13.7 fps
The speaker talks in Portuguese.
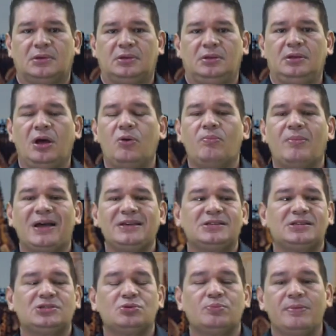não mais se
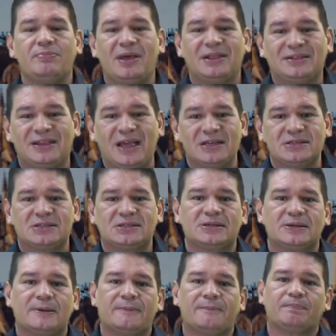
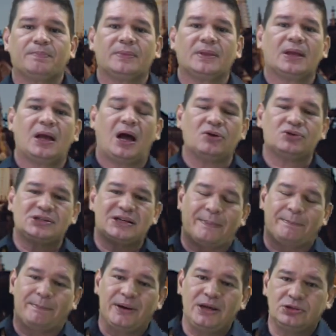submetesse aos
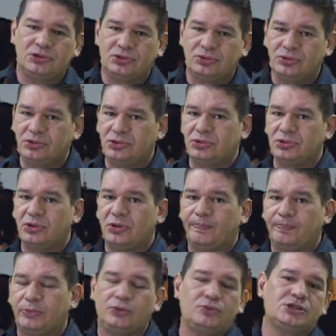caprichos
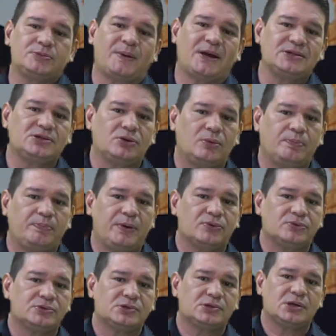dos países
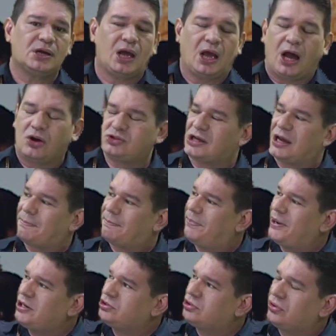europeus, aos
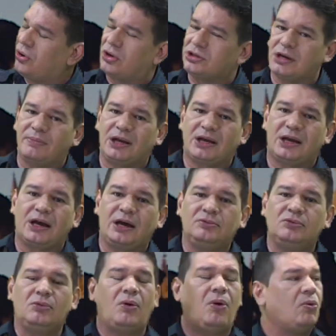caprichos
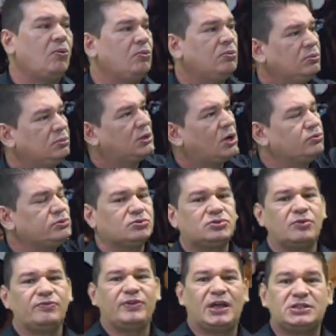norte-americanos ou da União
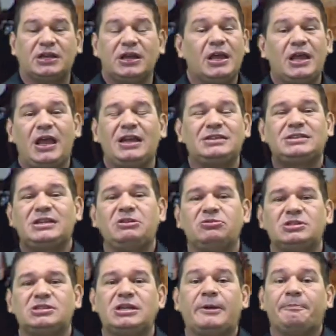Soviética. Eles queriam
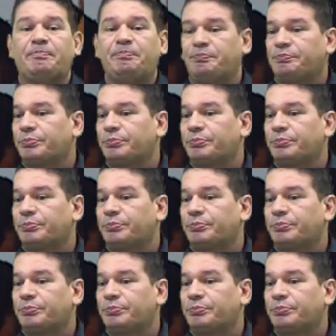dizer: